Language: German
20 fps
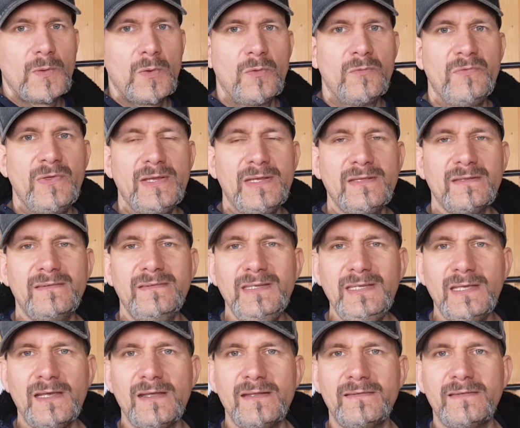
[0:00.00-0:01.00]
Und welche
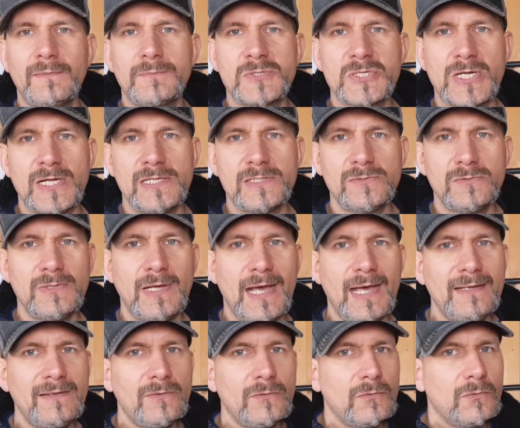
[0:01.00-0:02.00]
Sicherheitsabschaltung
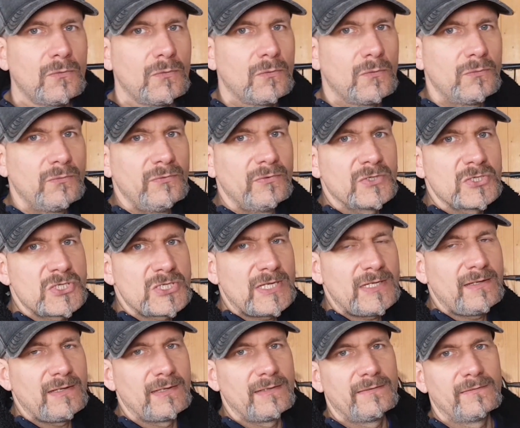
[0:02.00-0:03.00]
hat unsere
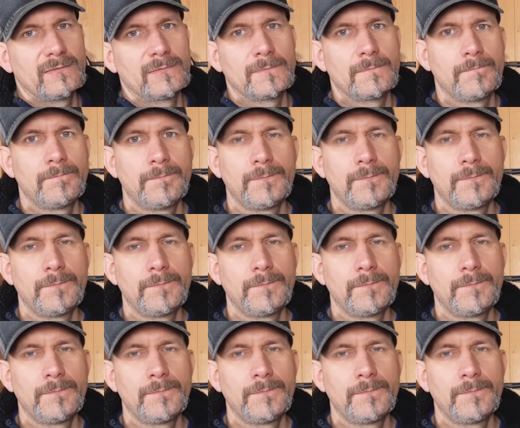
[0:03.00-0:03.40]
Standheizung?